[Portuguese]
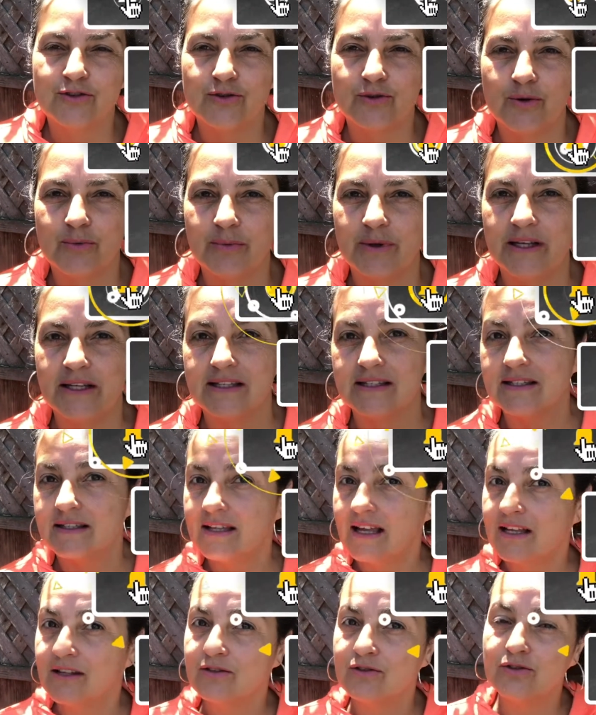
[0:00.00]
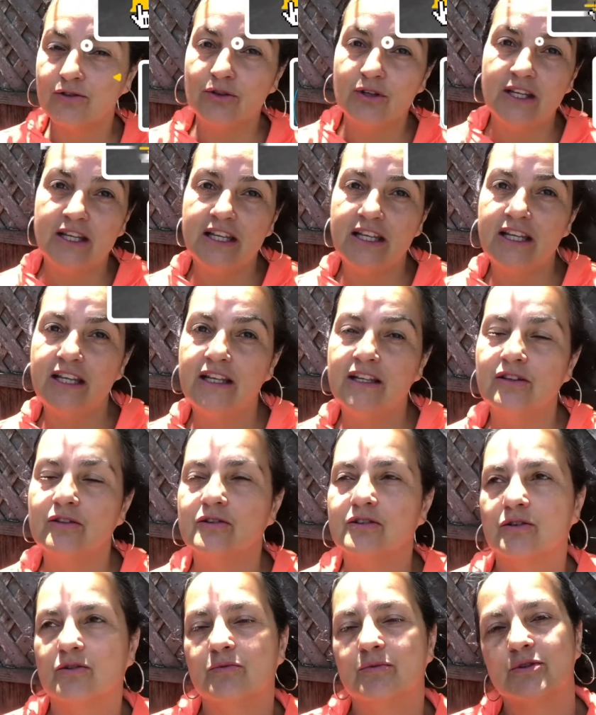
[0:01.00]
sobre Estados
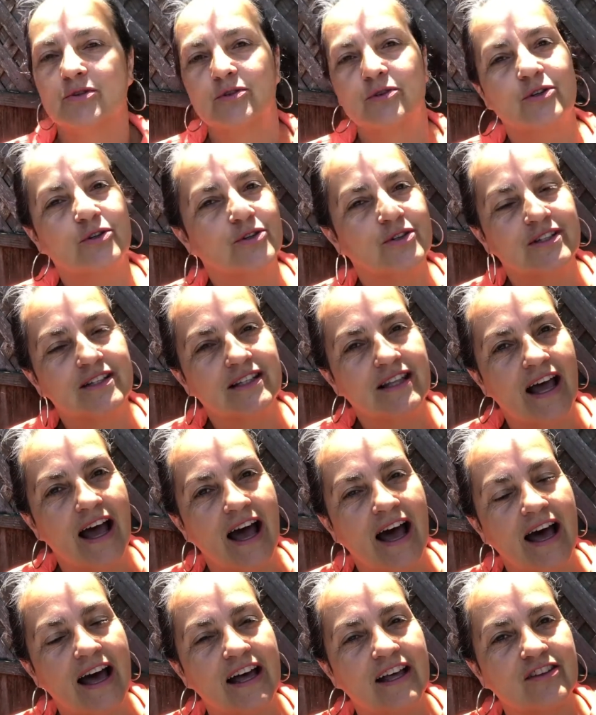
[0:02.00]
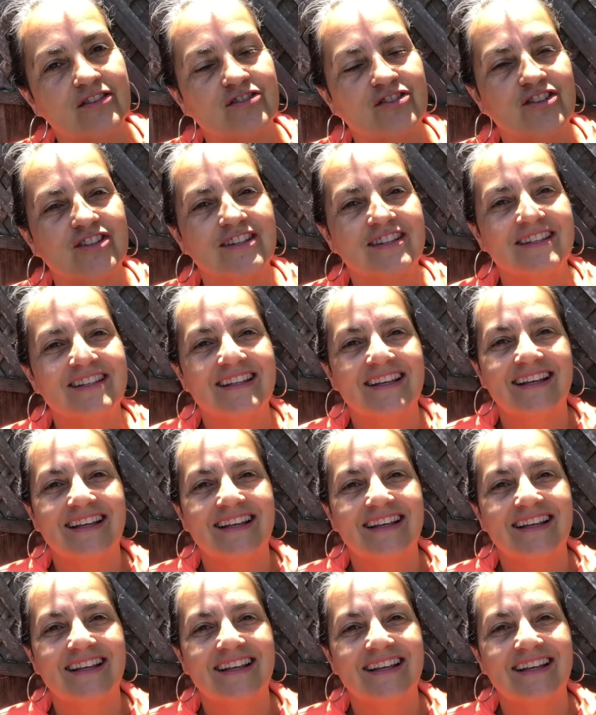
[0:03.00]
Unidos, algumas curiosidades,